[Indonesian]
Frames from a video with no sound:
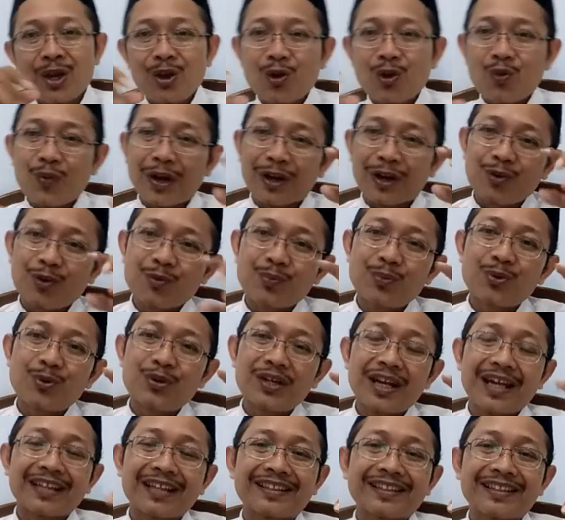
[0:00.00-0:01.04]
Walaupun
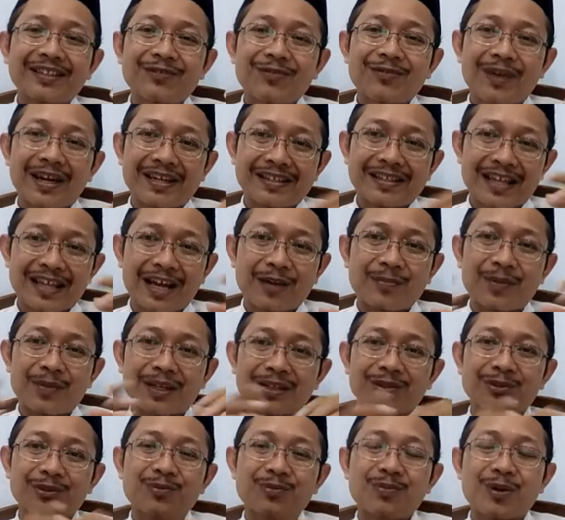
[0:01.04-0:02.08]
nanti wahai
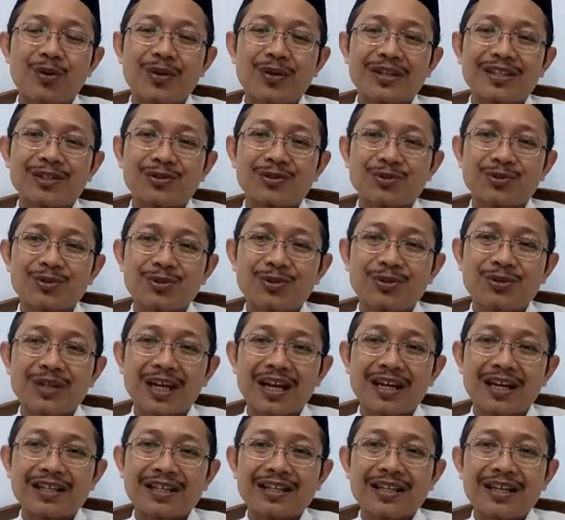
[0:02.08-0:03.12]
sahabatku bahwa
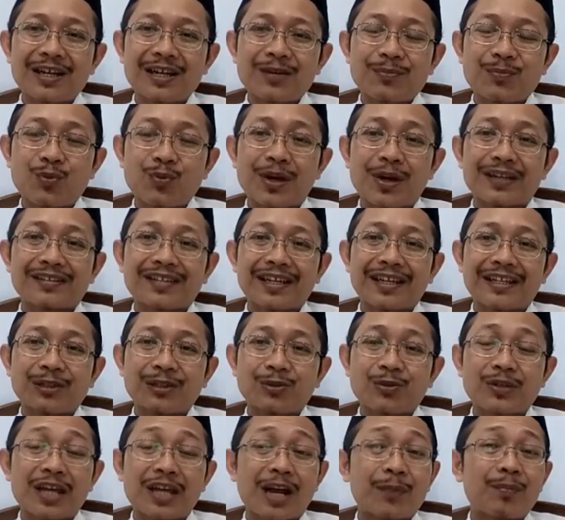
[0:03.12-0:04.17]
sesungguhnya puasa
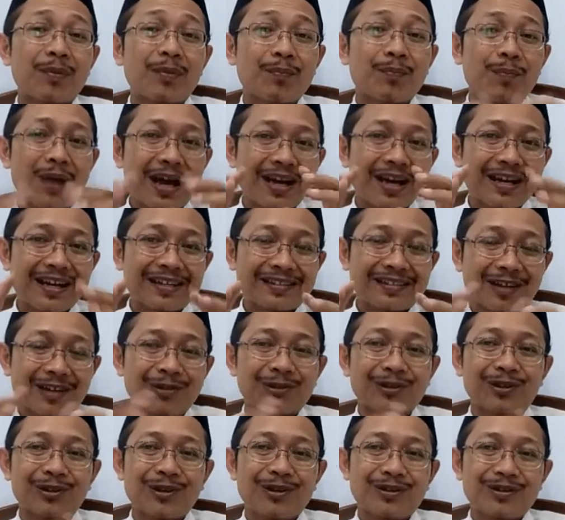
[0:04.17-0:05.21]
itu yang membalas
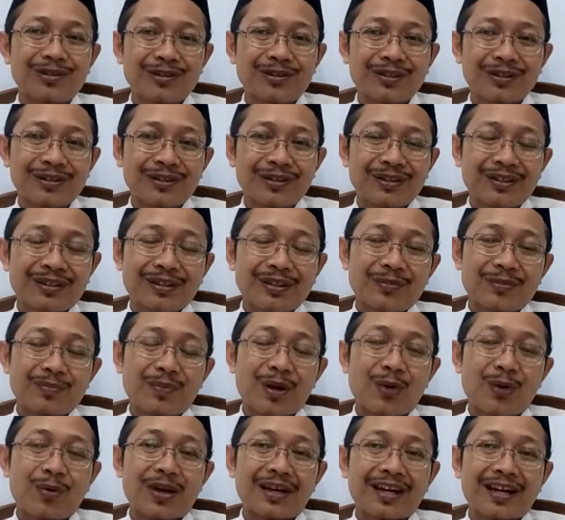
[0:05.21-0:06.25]
Allah
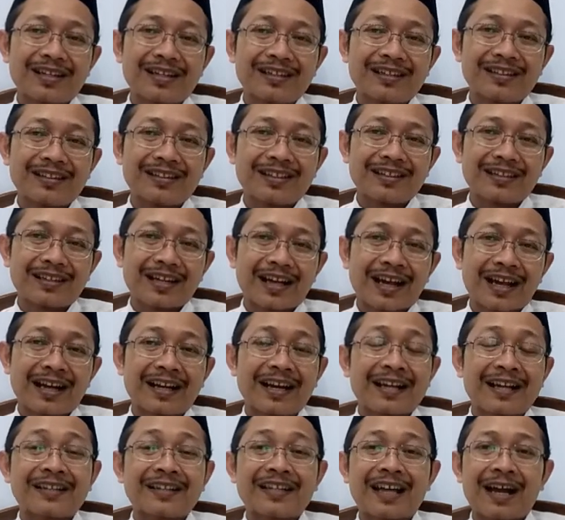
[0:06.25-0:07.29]
bahwa nanti
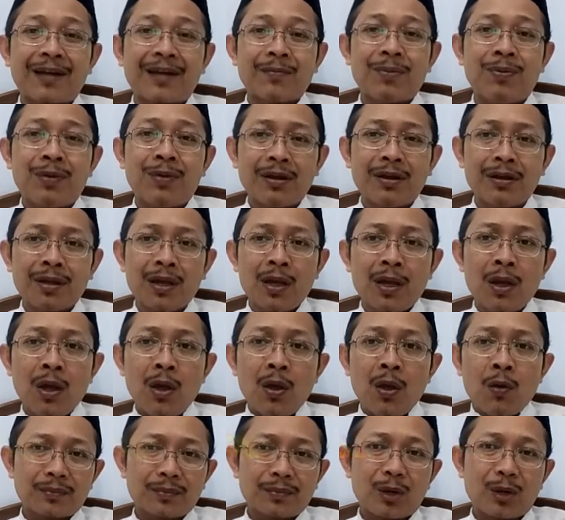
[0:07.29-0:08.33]
akan
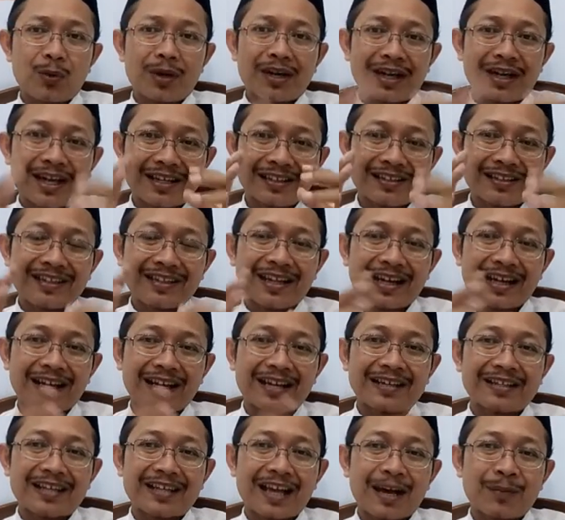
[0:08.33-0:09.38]
bahwa nanti
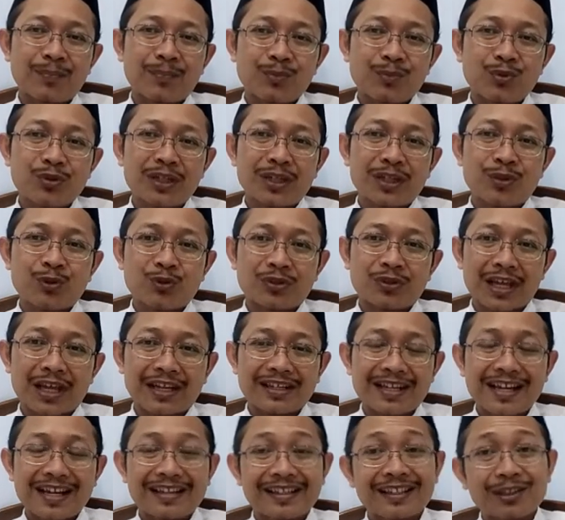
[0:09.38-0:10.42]
akan diampuni
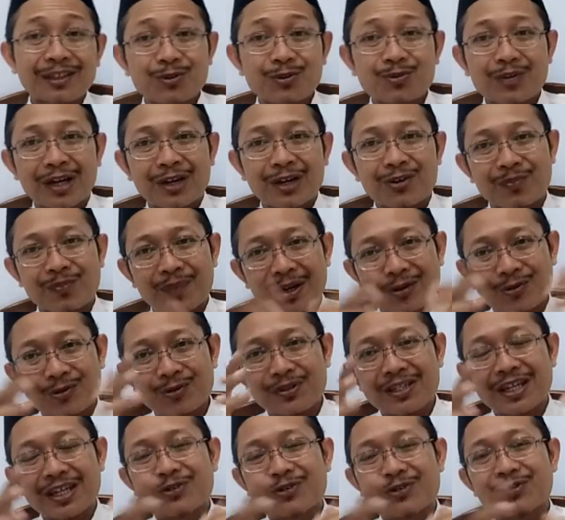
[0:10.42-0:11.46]
dosanya. Tentu kalau
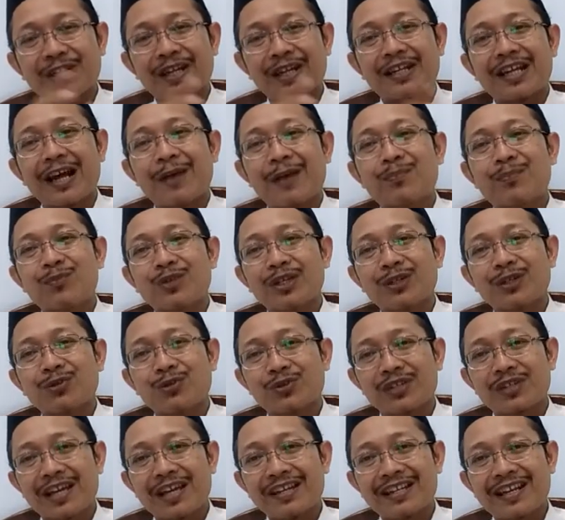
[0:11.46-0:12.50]
manusia sudah diampuni
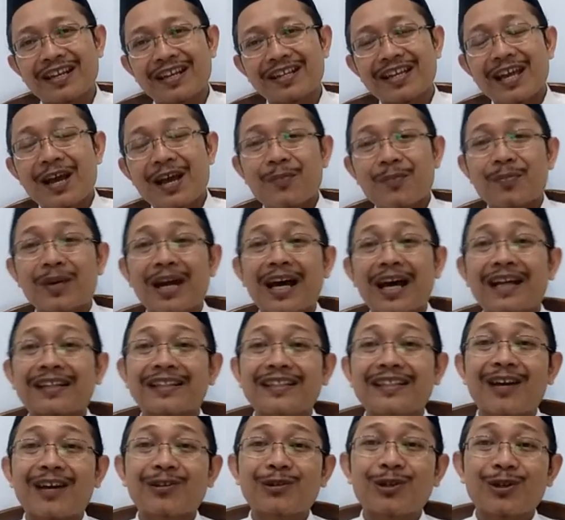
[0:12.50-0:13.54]
dosanya, berarti
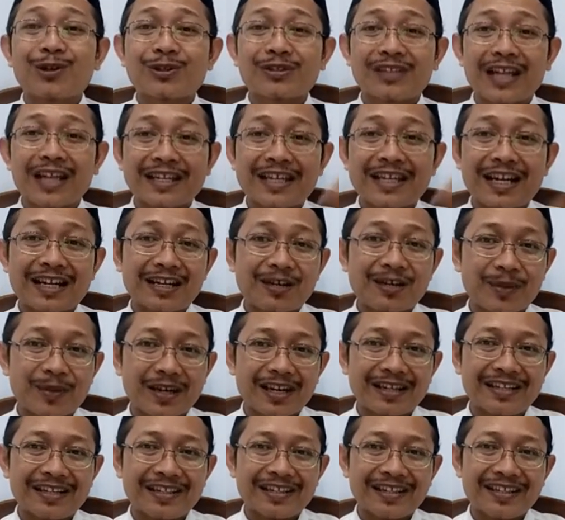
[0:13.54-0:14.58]
Allah sayang kepada
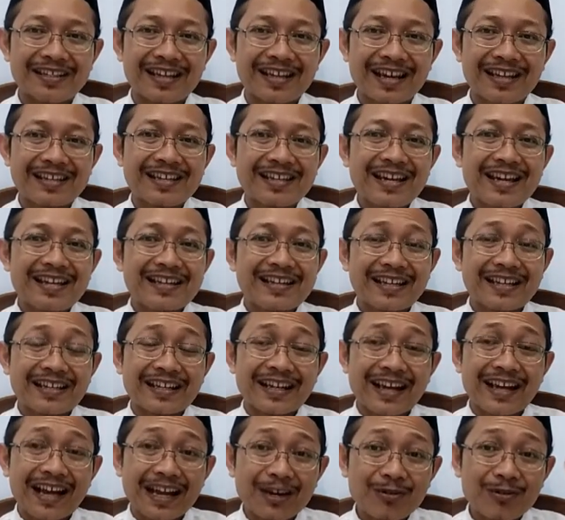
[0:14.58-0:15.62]
dirinya. Dan
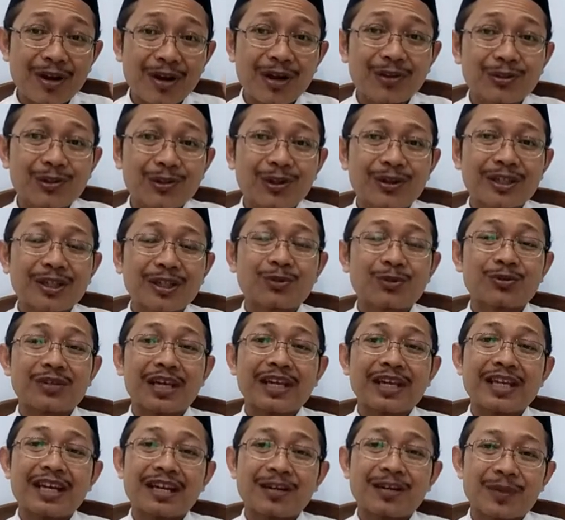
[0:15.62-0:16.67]
kalau Allah itu
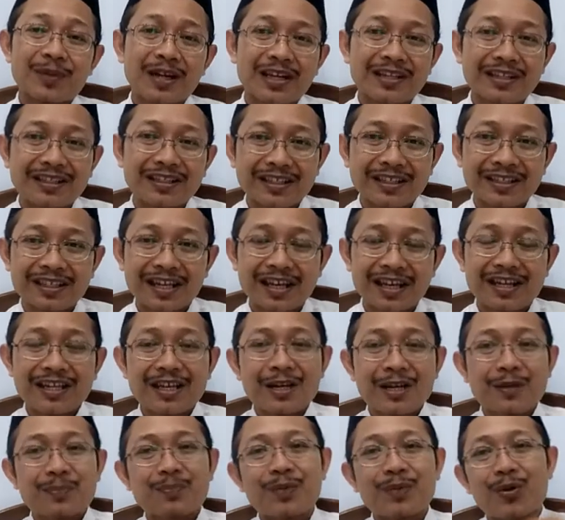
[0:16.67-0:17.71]
sayang kepada dirinya,
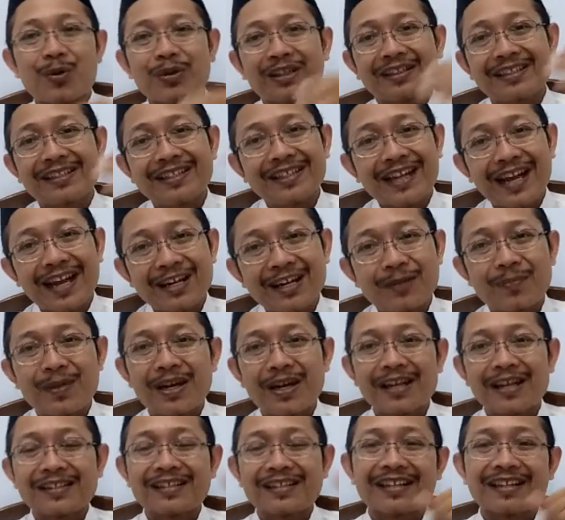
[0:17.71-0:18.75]
bahwa tidak ada
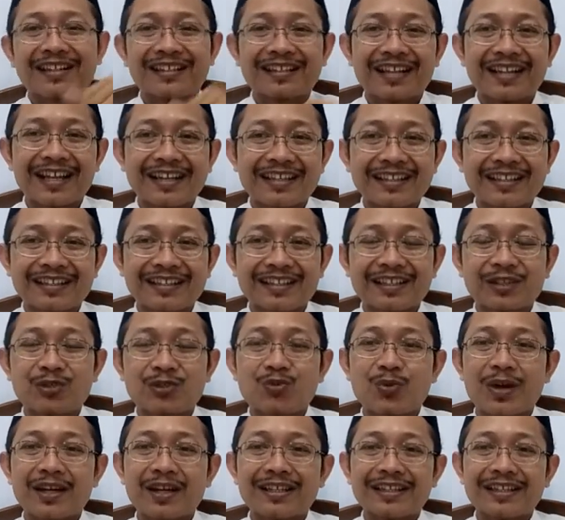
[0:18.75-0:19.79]
balasan yang lain
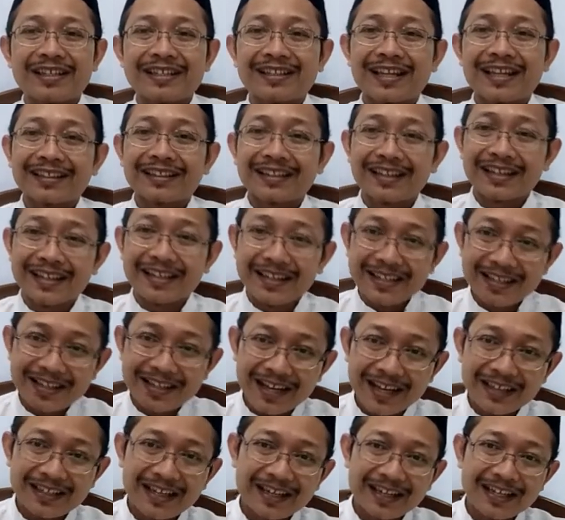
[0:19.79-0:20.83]
kecuali kita
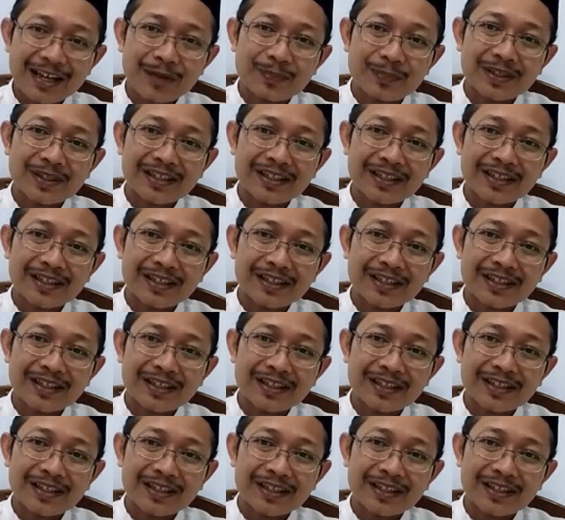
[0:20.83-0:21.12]
terhindar dari api